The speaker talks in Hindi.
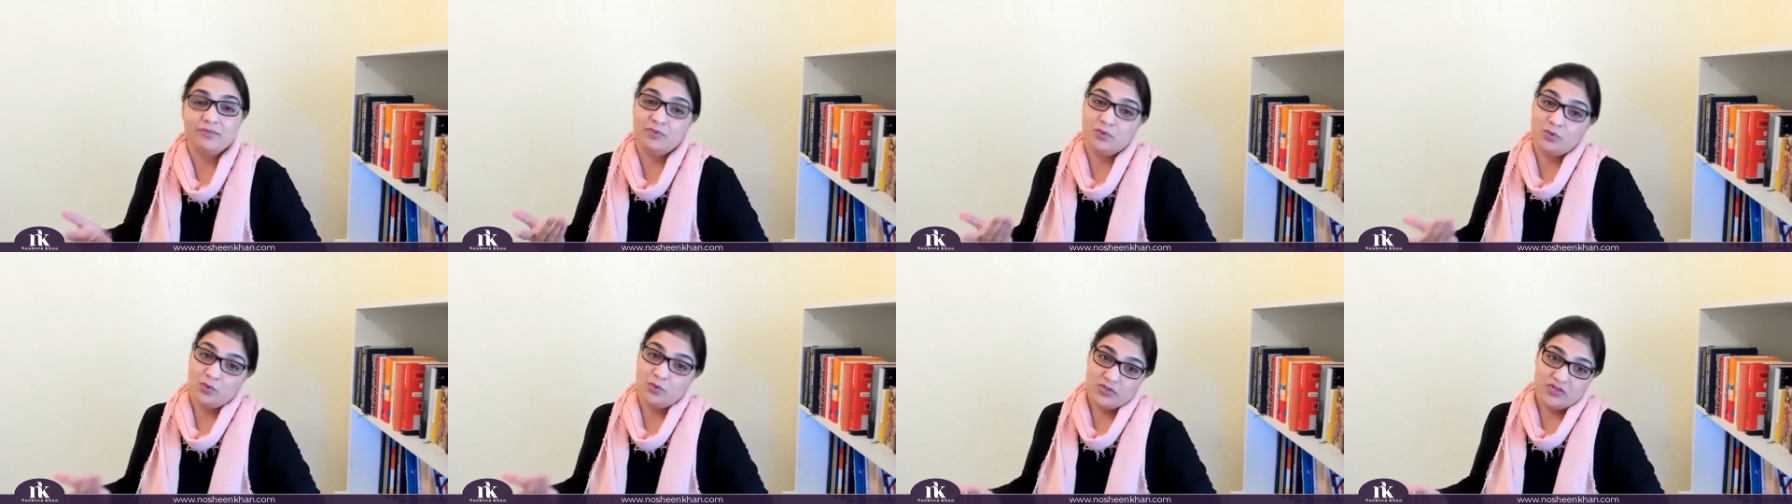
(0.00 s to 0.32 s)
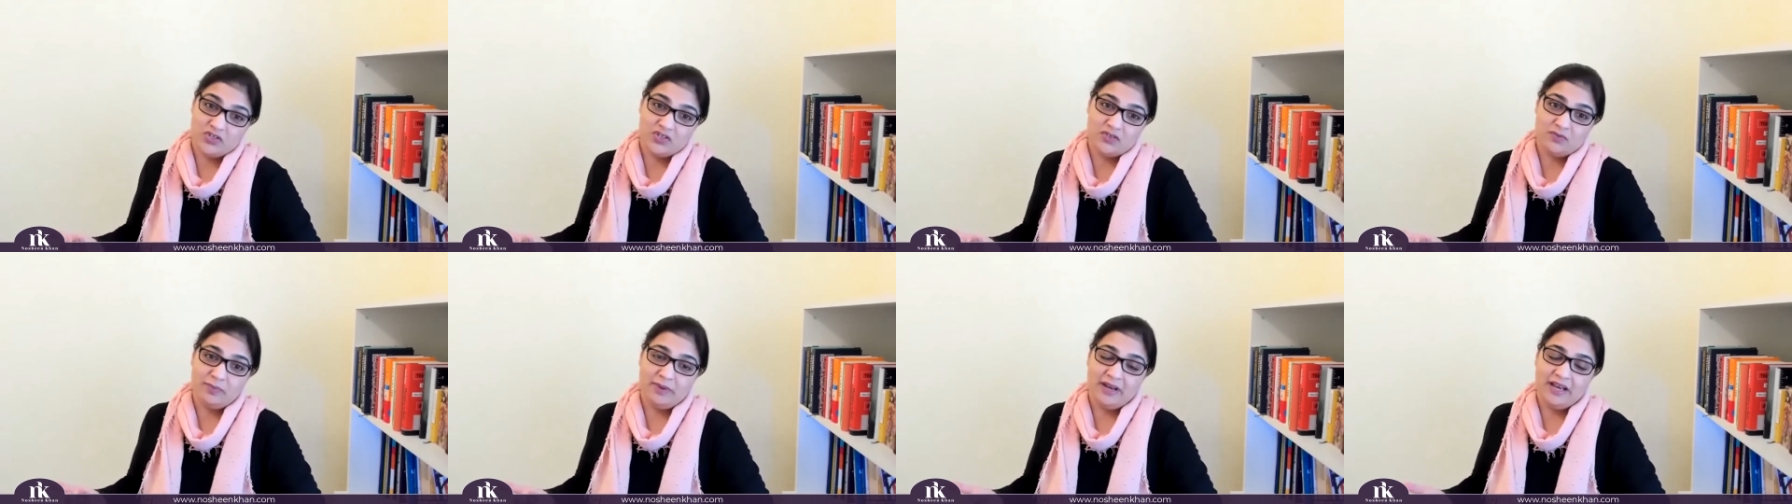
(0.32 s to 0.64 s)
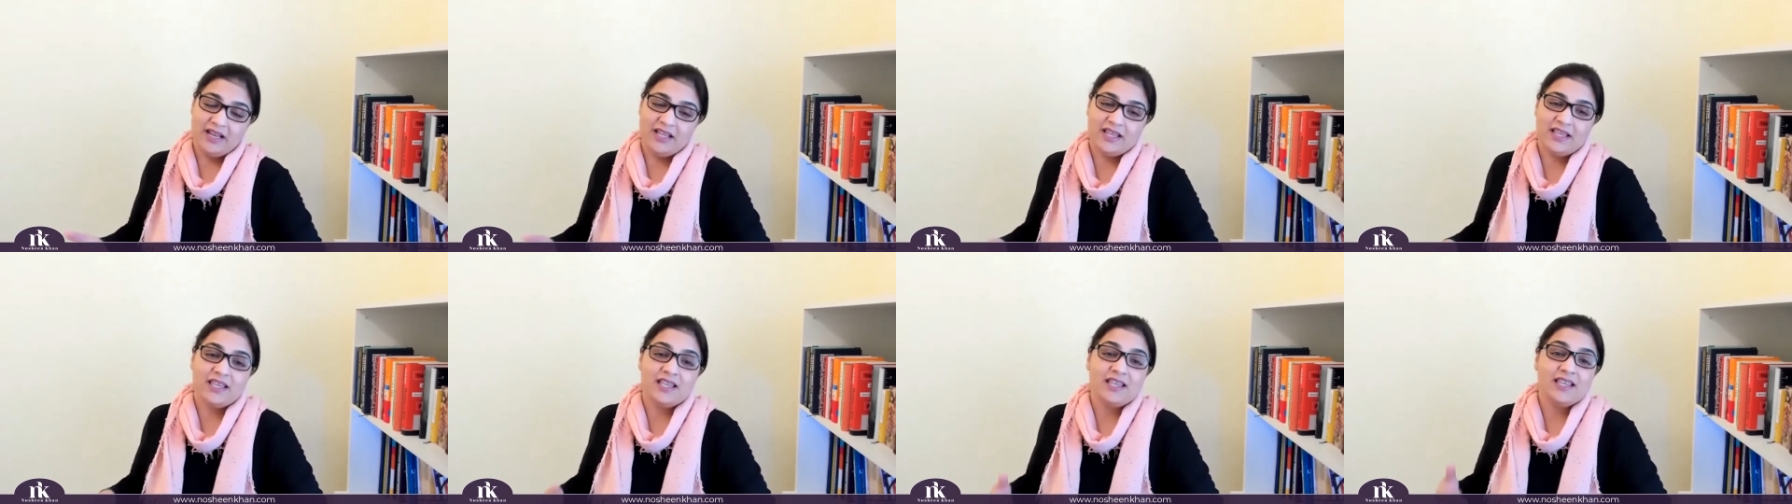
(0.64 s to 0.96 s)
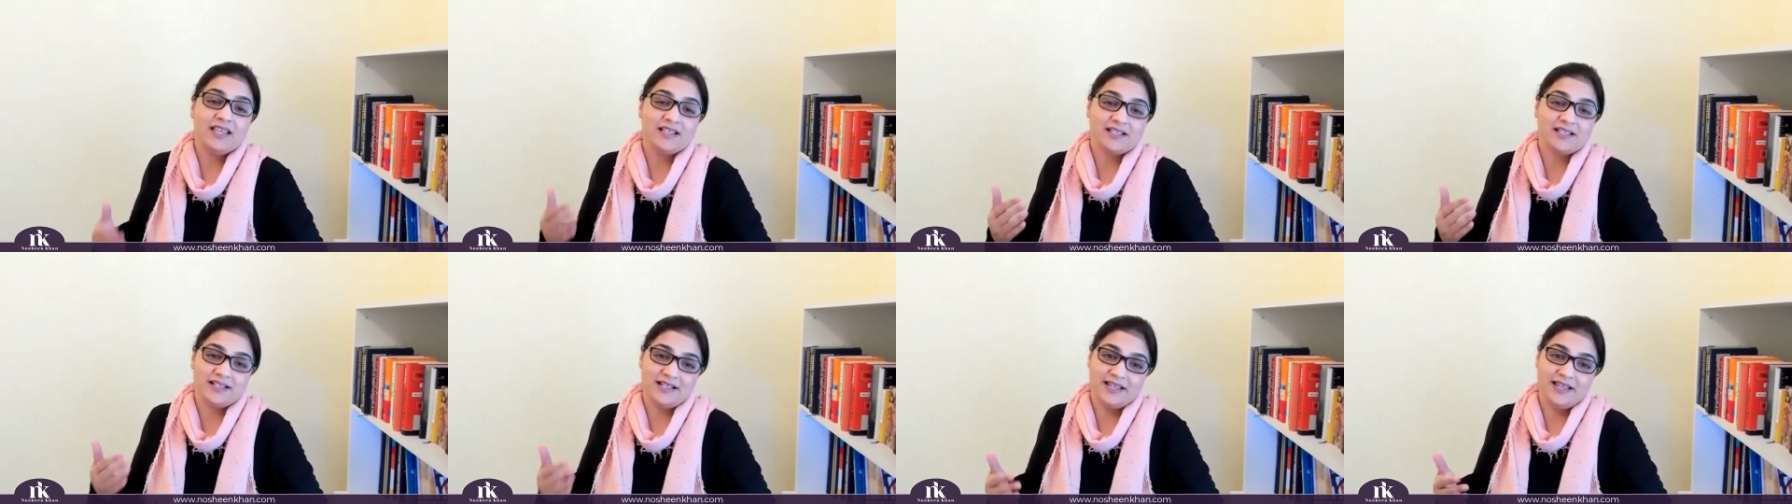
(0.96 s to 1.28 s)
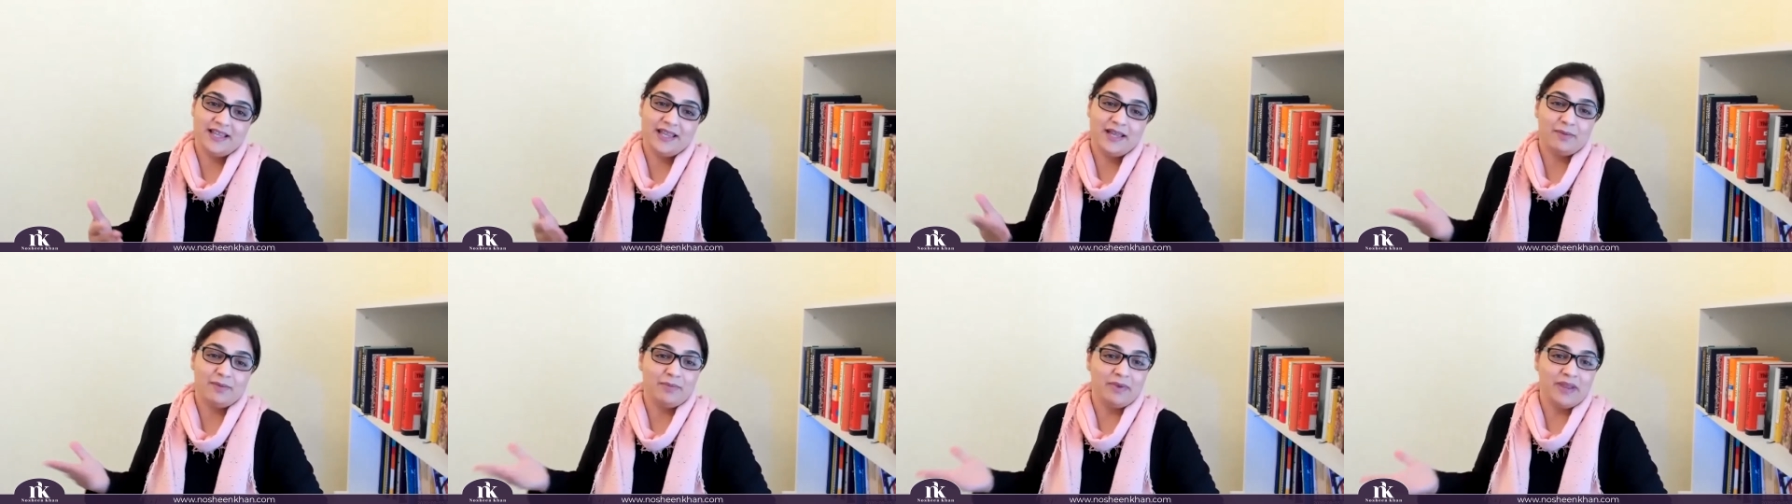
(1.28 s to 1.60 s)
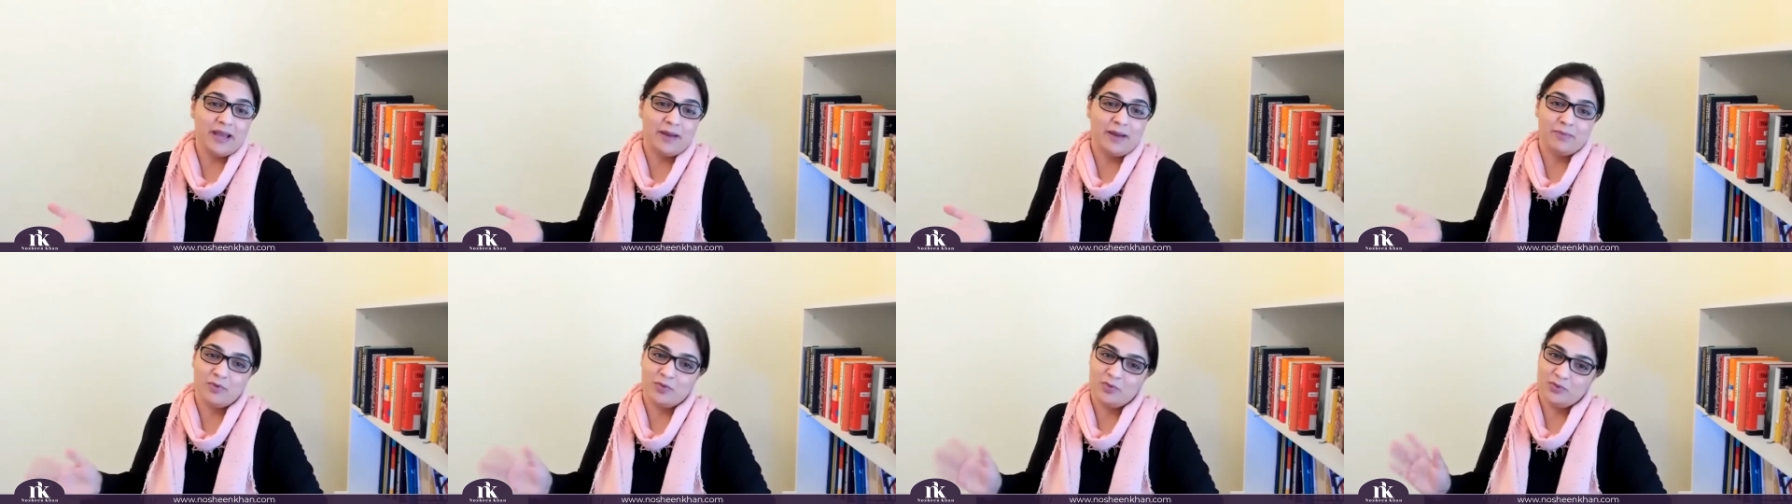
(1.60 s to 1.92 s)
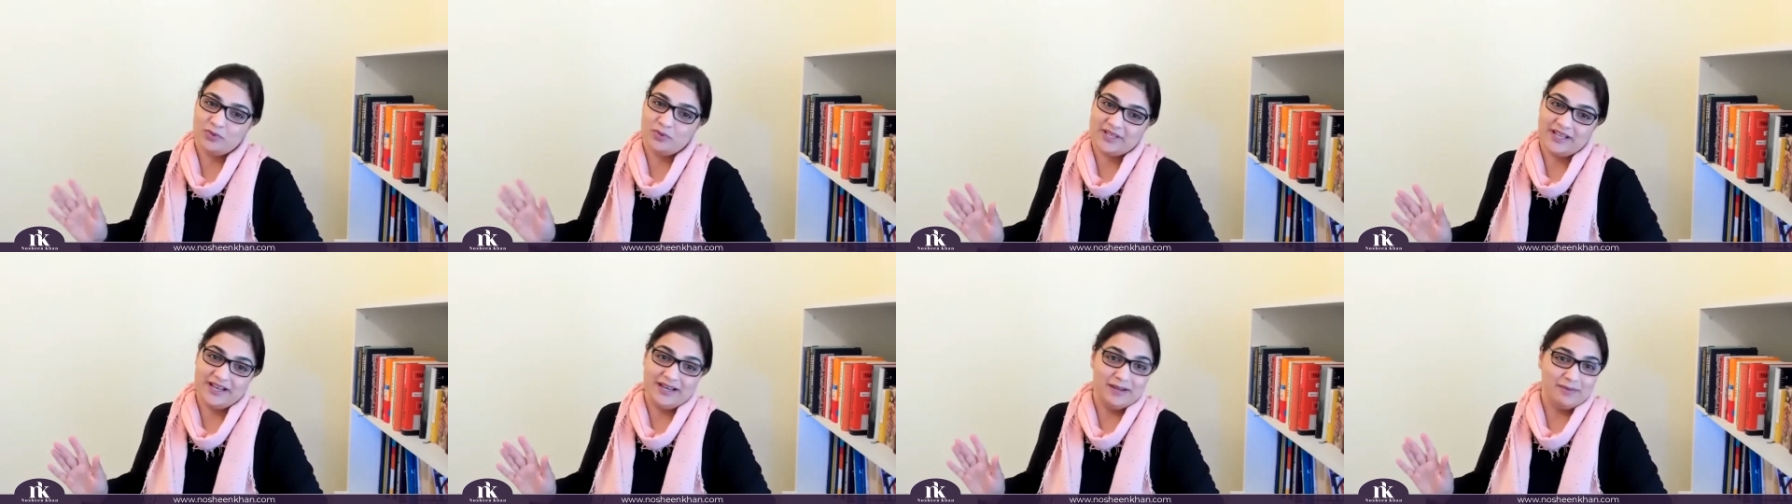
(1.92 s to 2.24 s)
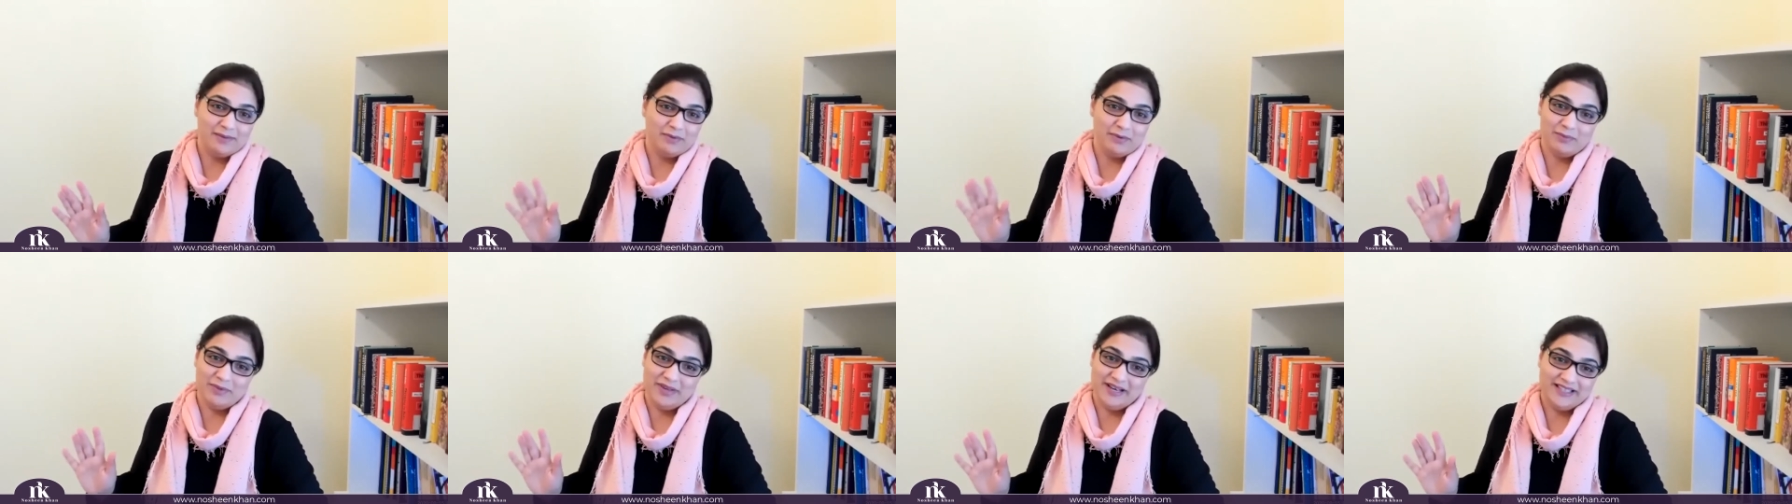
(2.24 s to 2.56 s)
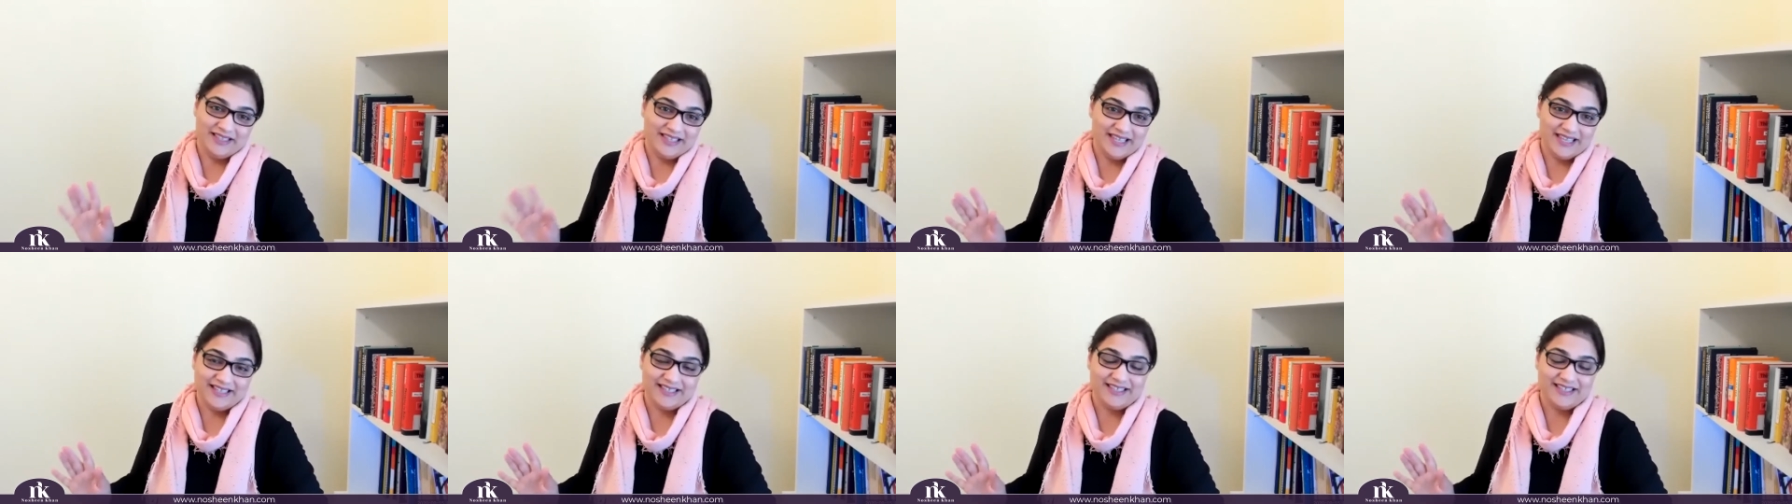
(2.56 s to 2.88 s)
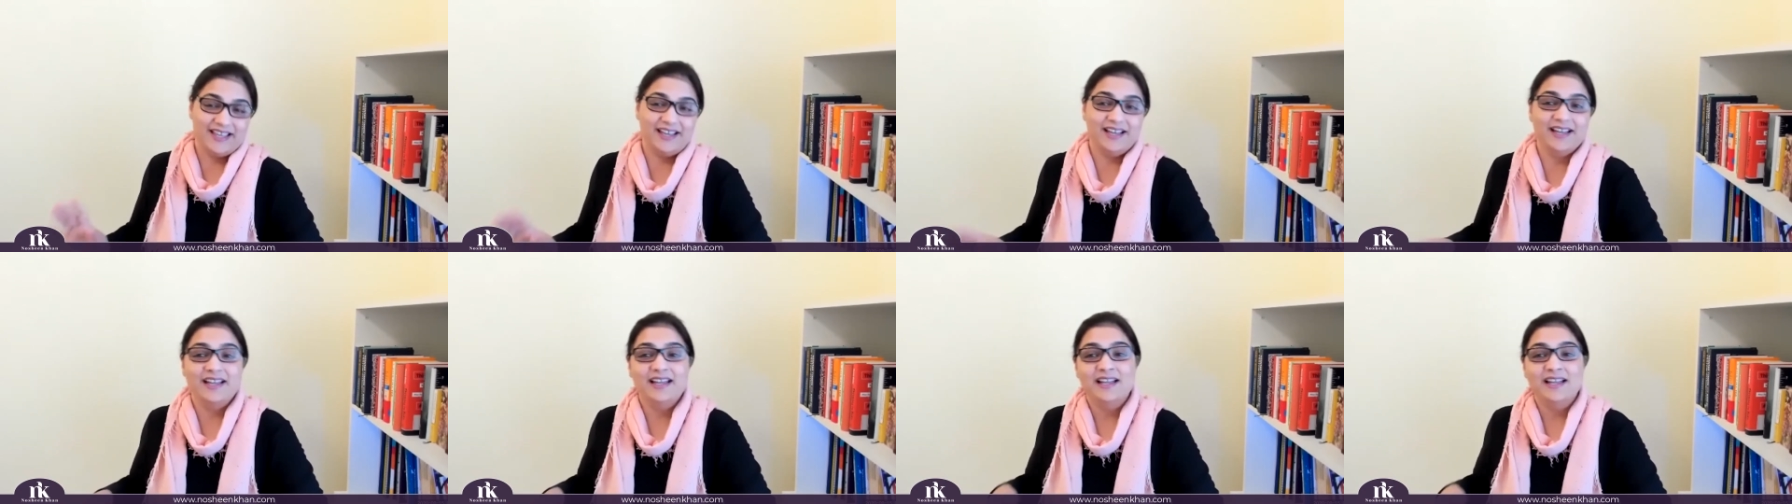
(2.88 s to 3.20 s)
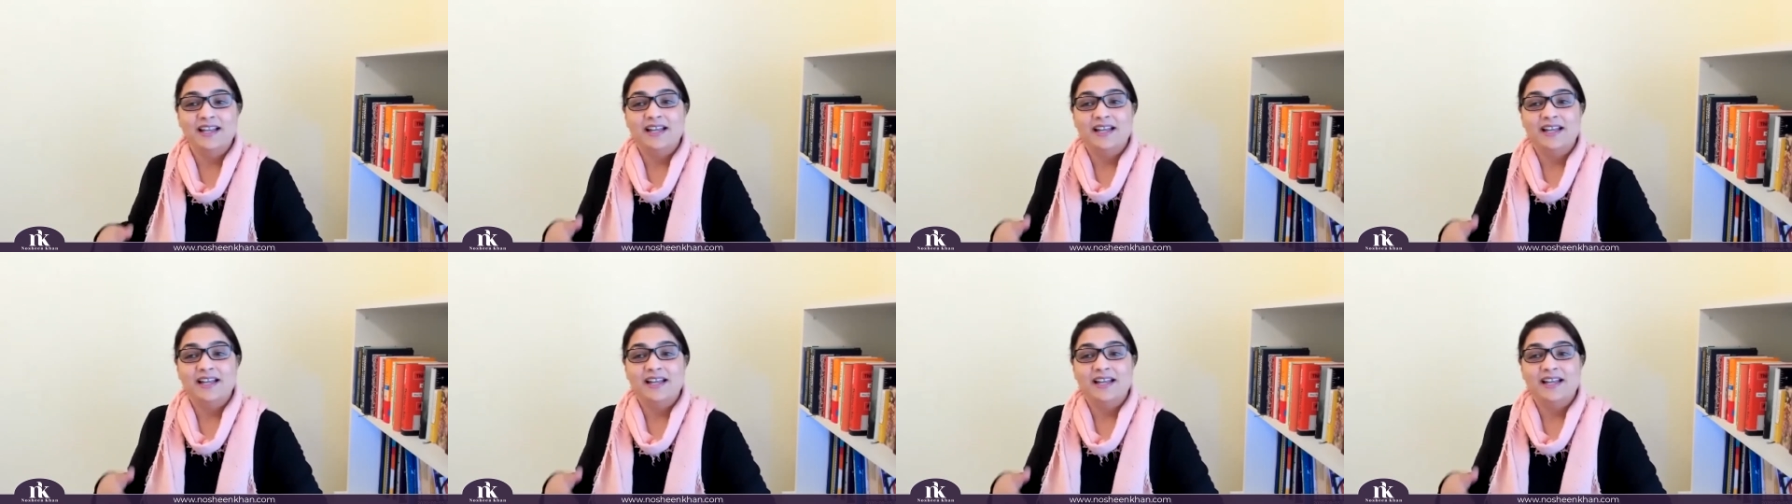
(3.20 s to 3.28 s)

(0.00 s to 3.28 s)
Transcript: कोशिश मैंने की इसलिए अपने आप को उसका नंबर मैंने दे दिया